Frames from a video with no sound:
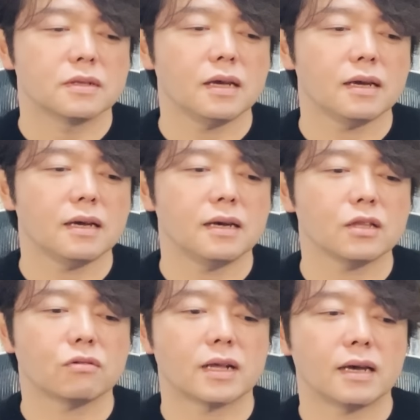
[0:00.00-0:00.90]
で、えー、
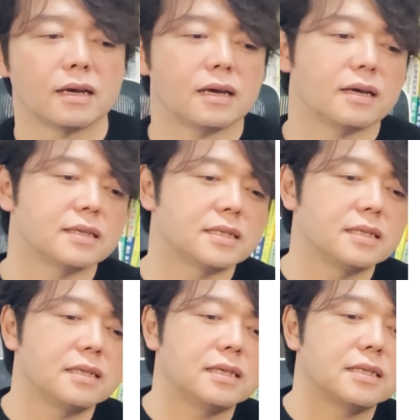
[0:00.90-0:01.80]
あとはね、えー、
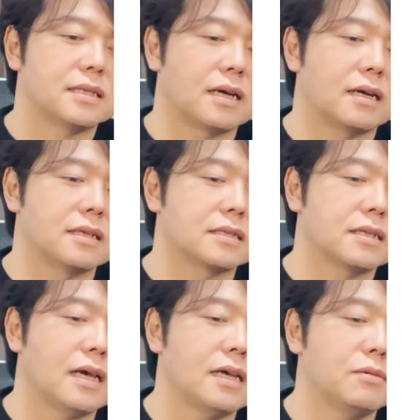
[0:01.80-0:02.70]
新ニーサです
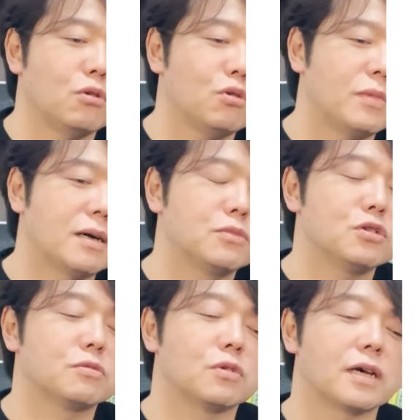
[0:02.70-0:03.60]
ね、の、まあ、
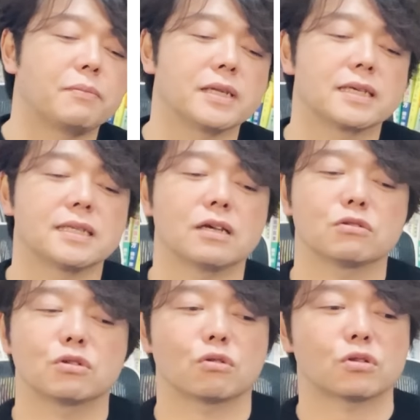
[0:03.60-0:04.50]
ブームもやっぱり来て
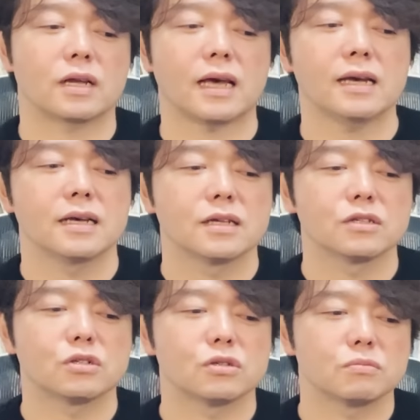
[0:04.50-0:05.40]
るということでね、
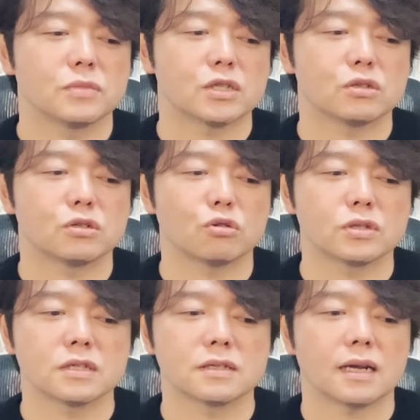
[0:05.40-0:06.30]
まあ、貯
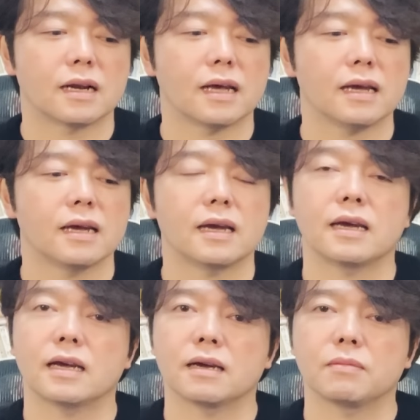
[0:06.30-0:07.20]
蓄からね、
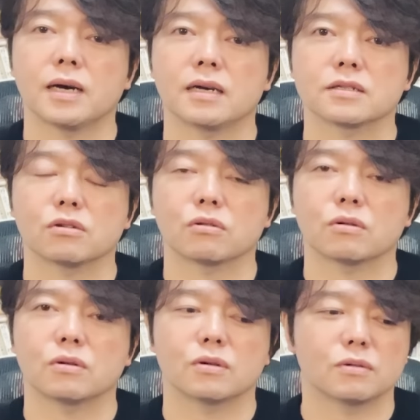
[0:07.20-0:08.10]
えー、まあ、そ
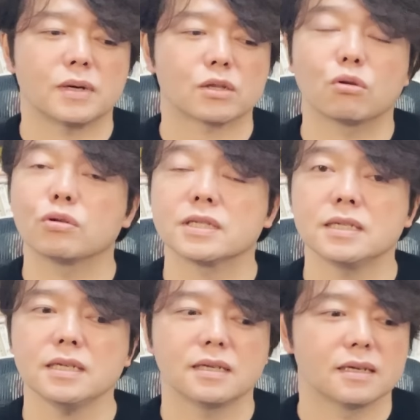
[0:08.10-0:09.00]
の、まあ、投
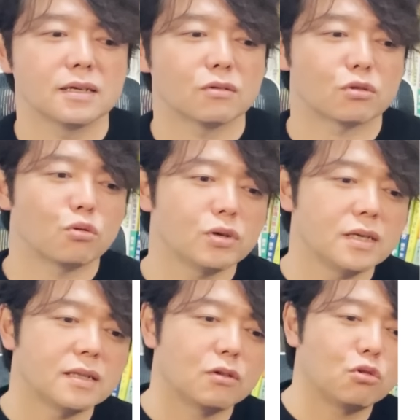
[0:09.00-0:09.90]
資、これ、投
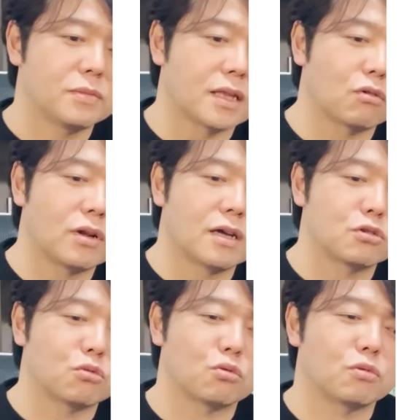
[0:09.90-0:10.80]
資などういう意味なんだろうな、
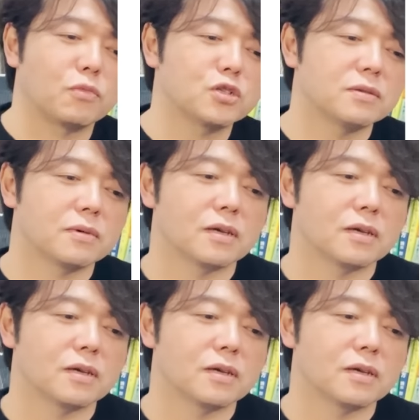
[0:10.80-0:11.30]
ちょっとこれ持ち、